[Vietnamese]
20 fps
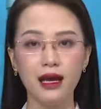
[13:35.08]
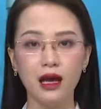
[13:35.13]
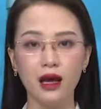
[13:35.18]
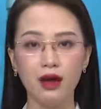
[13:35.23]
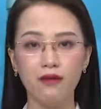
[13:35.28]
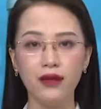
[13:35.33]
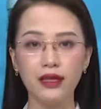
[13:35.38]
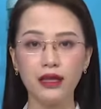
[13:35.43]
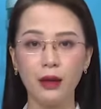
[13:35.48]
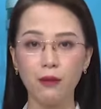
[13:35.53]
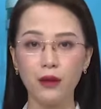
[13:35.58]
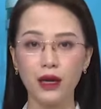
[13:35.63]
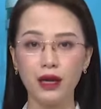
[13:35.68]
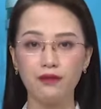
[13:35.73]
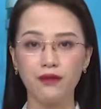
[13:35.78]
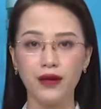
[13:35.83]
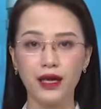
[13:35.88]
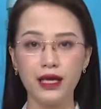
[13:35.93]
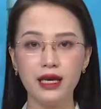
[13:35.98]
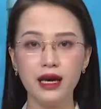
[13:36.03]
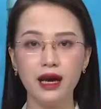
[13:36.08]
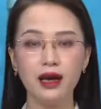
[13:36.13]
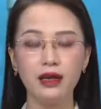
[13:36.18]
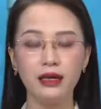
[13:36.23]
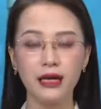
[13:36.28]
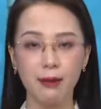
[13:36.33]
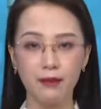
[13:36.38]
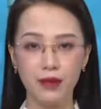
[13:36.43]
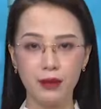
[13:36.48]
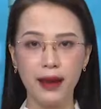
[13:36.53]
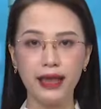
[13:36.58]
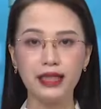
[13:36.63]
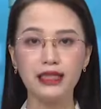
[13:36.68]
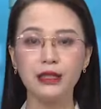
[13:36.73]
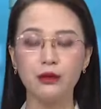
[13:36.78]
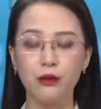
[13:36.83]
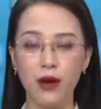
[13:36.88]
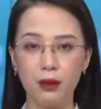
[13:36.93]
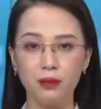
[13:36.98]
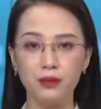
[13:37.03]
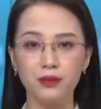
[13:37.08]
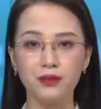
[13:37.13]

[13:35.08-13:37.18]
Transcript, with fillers: với tổng kinh phí hơn 57 triệu đồng.